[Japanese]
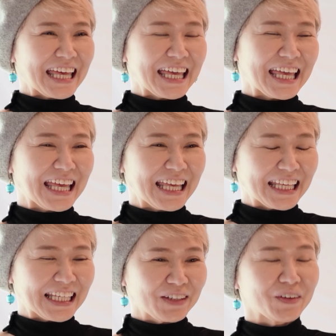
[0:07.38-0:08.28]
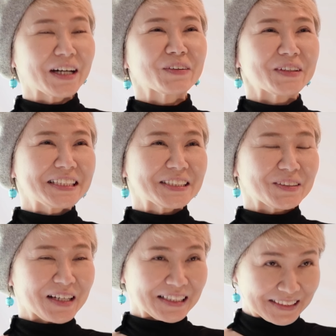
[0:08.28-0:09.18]
えー、ヨガの
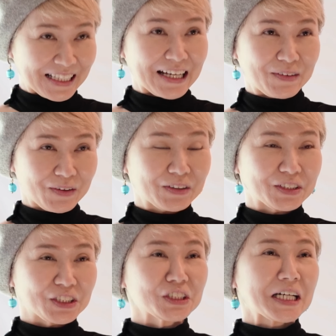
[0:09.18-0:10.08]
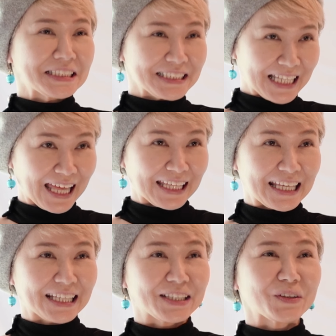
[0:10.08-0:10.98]
インストラクターを18年
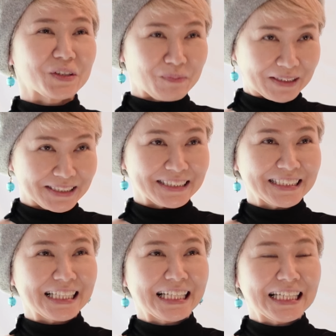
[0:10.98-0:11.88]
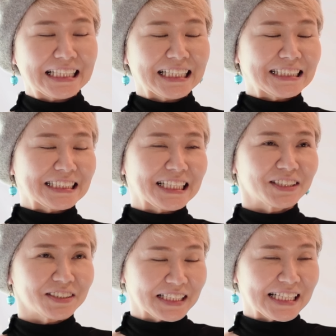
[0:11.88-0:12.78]
やっておりますで自
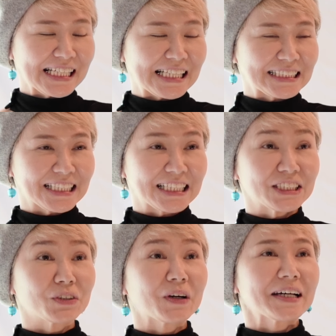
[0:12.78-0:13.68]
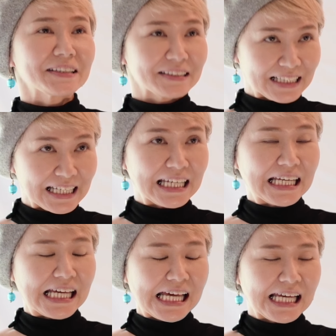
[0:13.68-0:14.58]
宅にスタジオがあっ
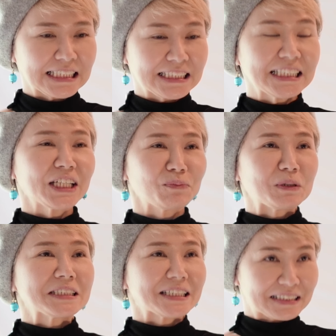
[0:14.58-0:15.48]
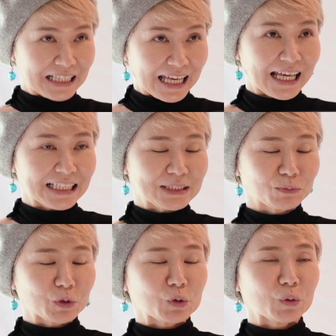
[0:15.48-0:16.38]
て地域密着で地
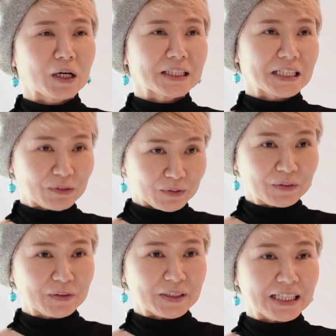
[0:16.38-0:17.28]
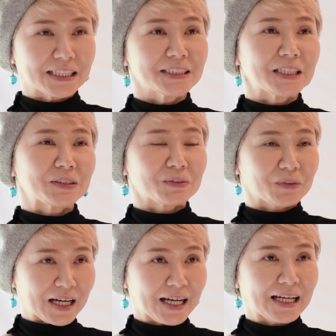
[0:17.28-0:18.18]
元の方を癒している
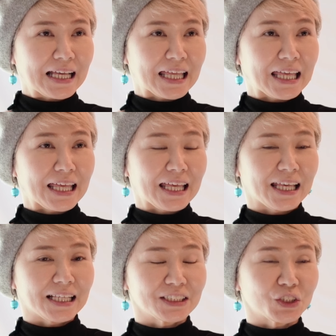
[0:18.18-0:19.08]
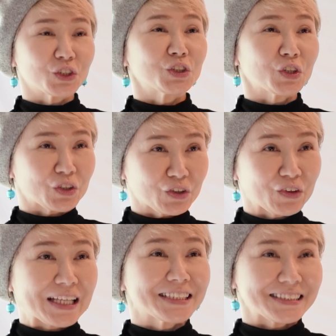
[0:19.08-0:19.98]
のが、えー、通常
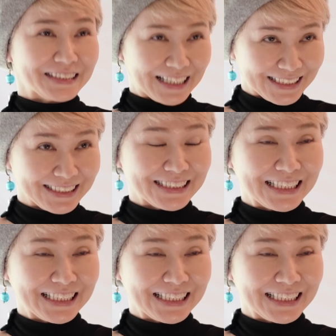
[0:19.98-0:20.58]
のレッスンです